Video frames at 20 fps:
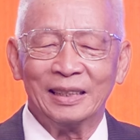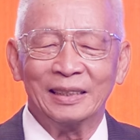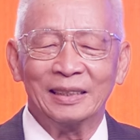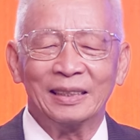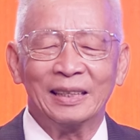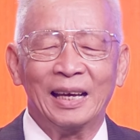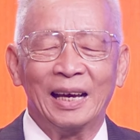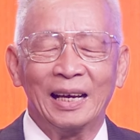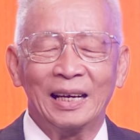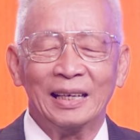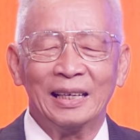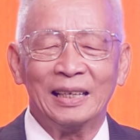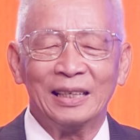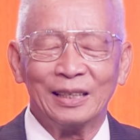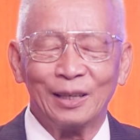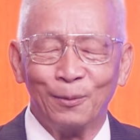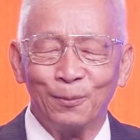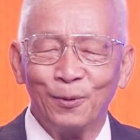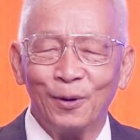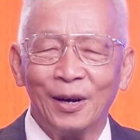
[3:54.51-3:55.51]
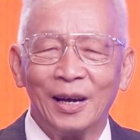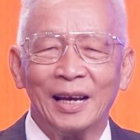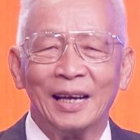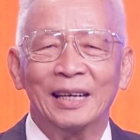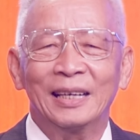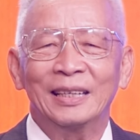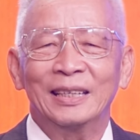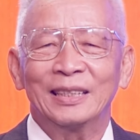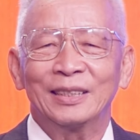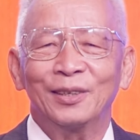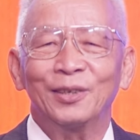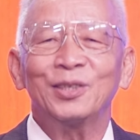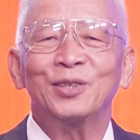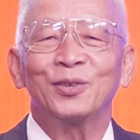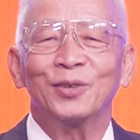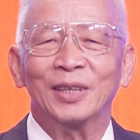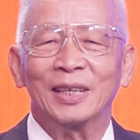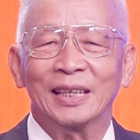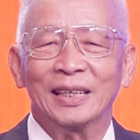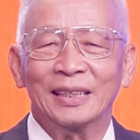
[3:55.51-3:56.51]
đảng Cộng hòa nói
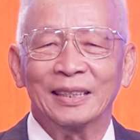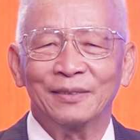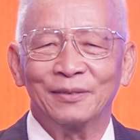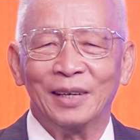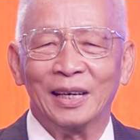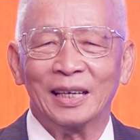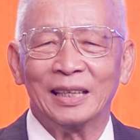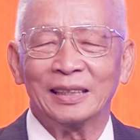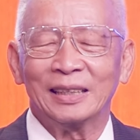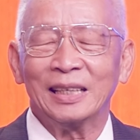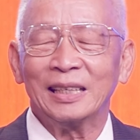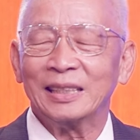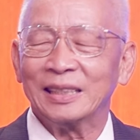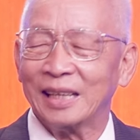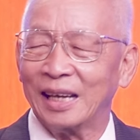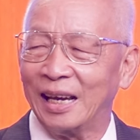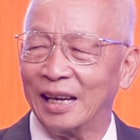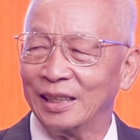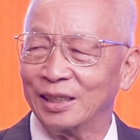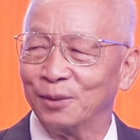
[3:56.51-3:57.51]
chuyện và tất cả